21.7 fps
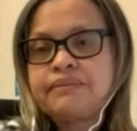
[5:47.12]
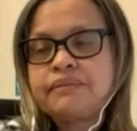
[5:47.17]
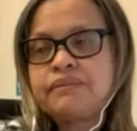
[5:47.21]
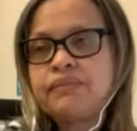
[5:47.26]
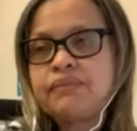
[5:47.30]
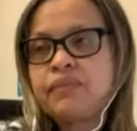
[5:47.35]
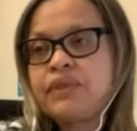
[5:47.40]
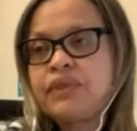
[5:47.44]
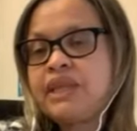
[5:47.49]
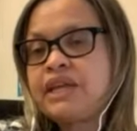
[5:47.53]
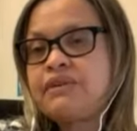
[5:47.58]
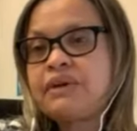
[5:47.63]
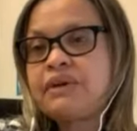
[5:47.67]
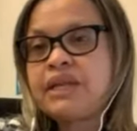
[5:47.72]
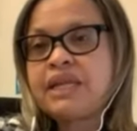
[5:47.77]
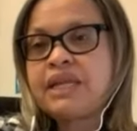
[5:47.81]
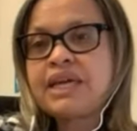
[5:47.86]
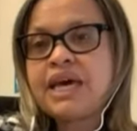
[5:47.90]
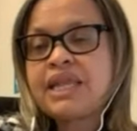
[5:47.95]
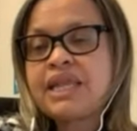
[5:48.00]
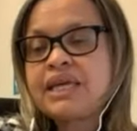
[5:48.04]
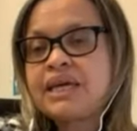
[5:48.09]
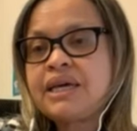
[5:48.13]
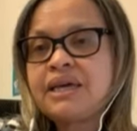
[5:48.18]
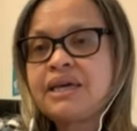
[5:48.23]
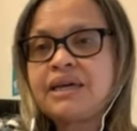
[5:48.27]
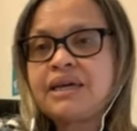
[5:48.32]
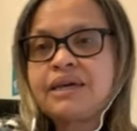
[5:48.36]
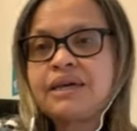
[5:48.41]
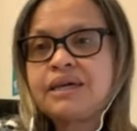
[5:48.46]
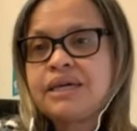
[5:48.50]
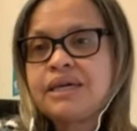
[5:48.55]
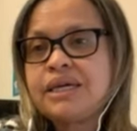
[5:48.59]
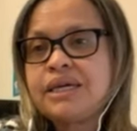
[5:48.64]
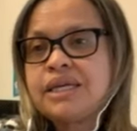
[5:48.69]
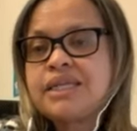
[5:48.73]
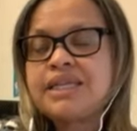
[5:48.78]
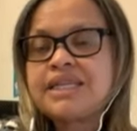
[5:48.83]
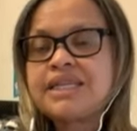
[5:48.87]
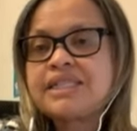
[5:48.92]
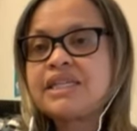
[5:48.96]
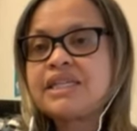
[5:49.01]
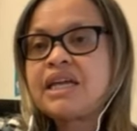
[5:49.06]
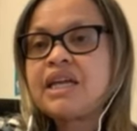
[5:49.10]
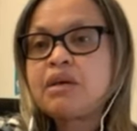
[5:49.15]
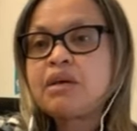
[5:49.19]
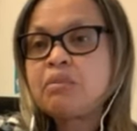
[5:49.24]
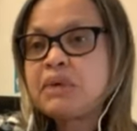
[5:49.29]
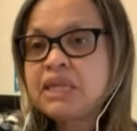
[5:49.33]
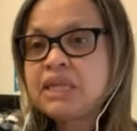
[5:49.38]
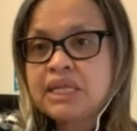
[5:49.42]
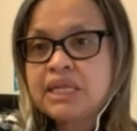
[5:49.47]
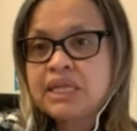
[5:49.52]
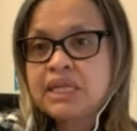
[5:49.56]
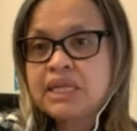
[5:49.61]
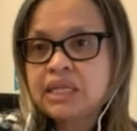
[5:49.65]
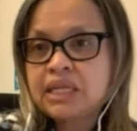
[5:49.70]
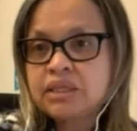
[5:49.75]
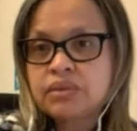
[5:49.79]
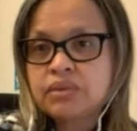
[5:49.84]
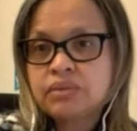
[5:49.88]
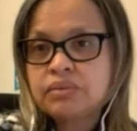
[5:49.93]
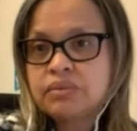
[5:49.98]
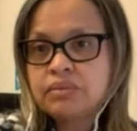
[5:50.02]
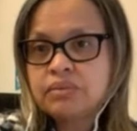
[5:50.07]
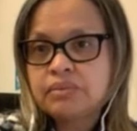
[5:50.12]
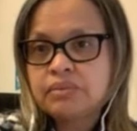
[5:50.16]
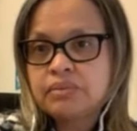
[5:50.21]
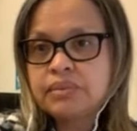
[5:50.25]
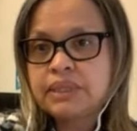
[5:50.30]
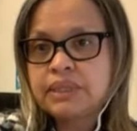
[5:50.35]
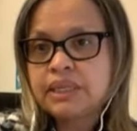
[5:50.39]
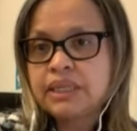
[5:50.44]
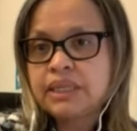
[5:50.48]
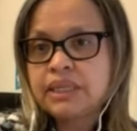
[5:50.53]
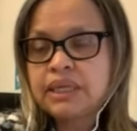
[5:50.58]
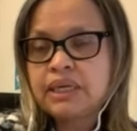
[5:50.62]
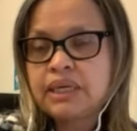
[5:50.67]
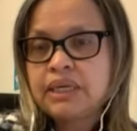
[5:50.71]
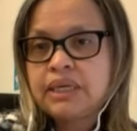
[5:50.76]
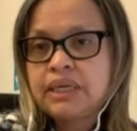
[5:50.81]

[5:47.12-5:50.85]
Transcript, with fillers: debería de, ser inmediato, ¿verdad?